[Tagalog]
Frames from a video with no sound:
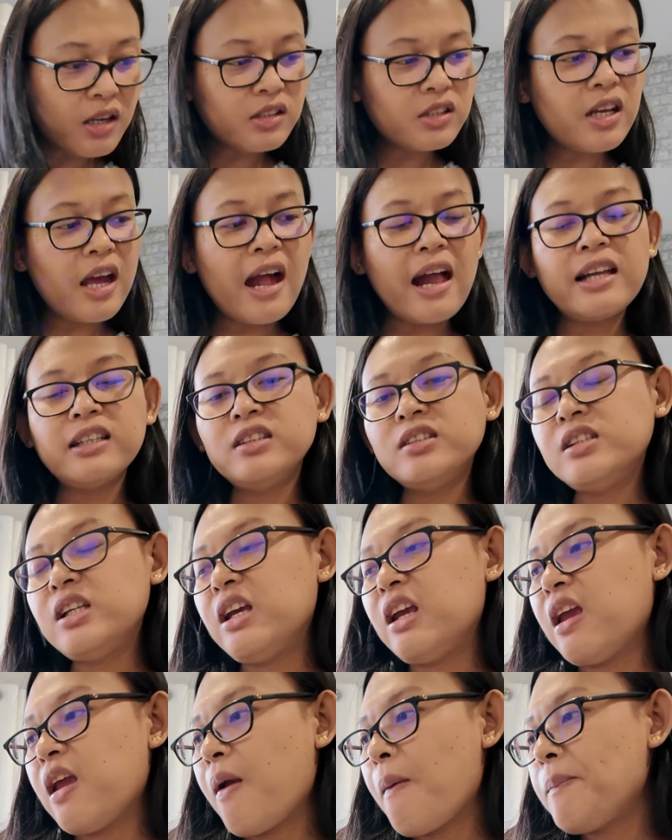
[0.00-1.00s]
kasi
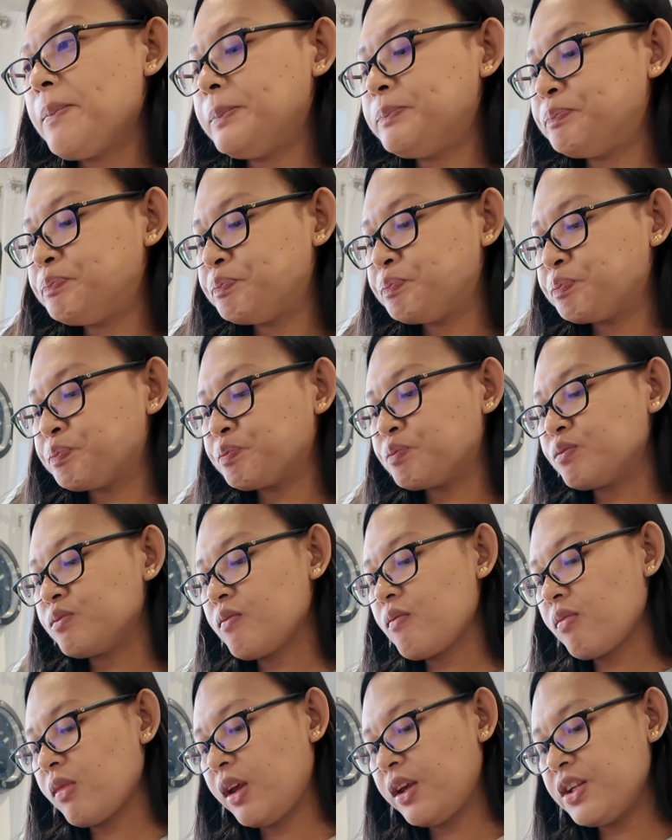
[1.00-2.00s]
Andy,
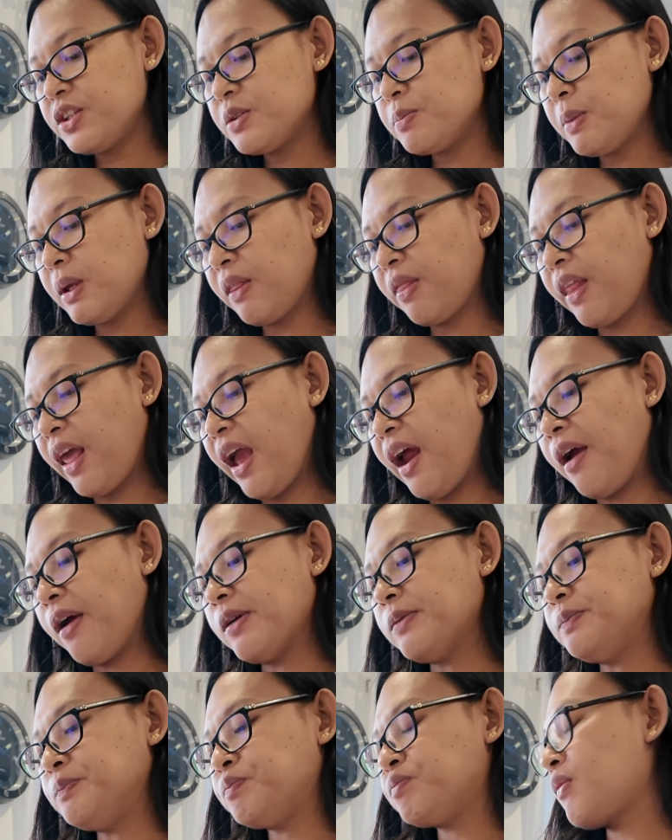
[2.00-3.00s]
he's been
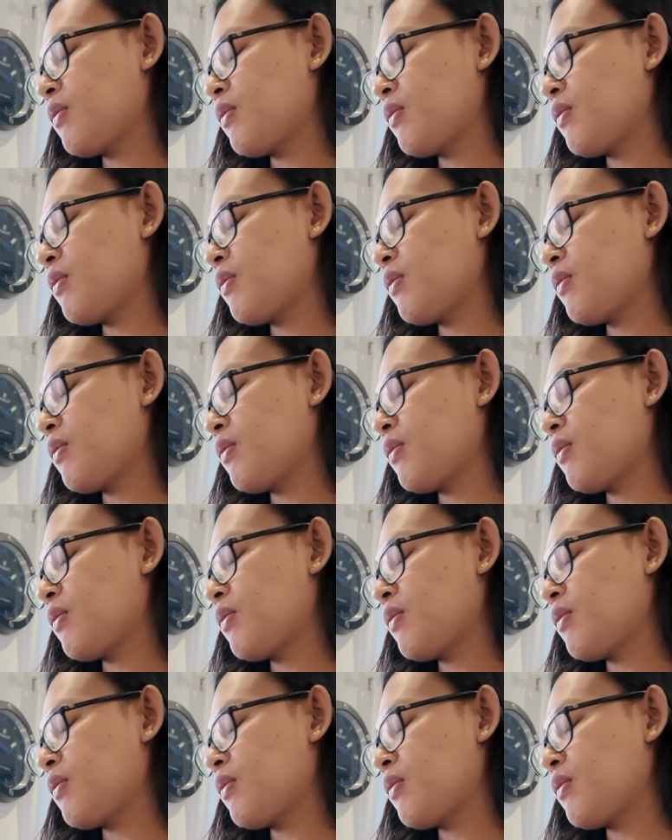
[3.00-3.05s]
there.